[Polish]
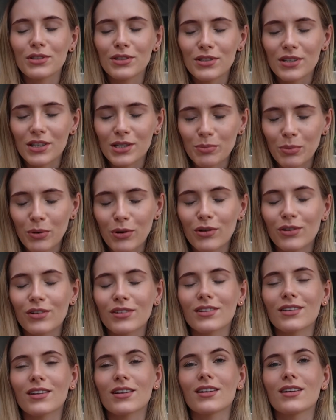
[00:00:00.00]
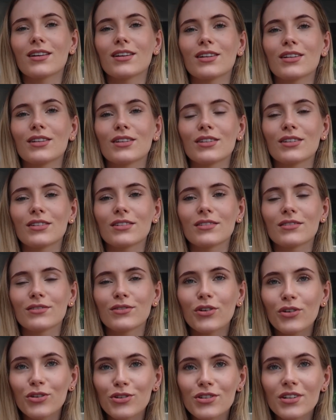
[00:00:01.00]
dzidzia spokojnie e,
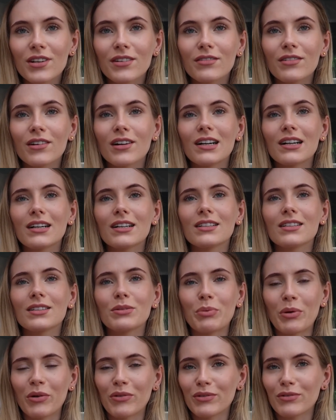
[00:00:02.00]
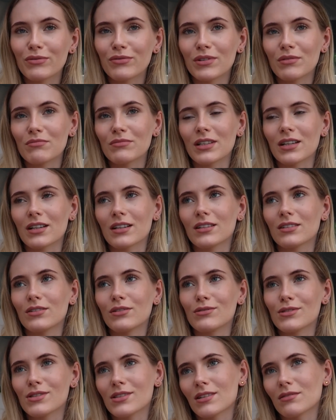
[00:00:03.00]
dojrzewa i powiem Wam jak
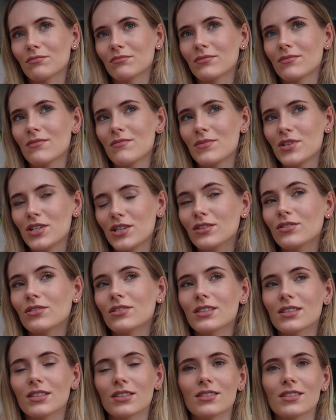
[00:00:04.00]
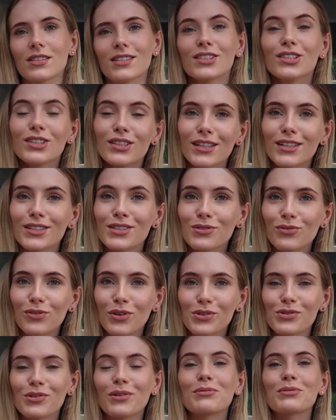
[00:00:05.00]
uznam że to jest ten czas. I teraz
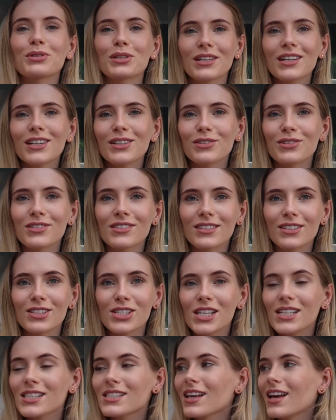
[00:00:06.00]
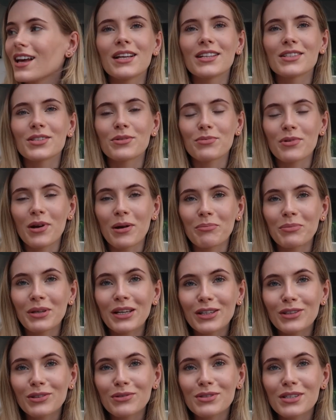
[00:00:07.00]
stwierdziłam, że tak, to jest ten czas. Zrobiłam
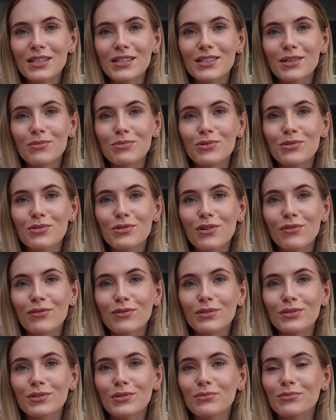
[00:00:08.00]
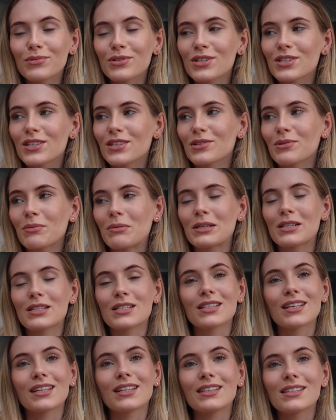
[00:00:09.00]
piękną sesję brzuszkową, którą możecie
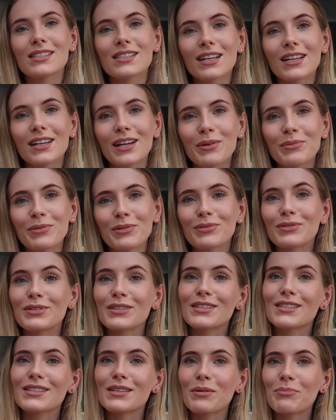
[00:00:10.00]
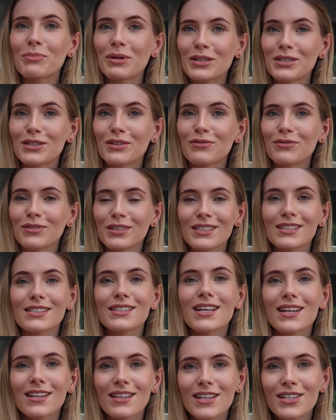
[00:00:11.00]
zobaczyć na Instagramie, więc zapraszam Was
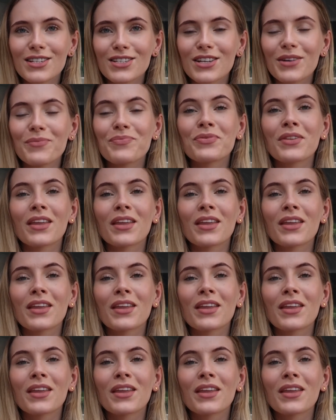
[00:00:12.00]
serdecznie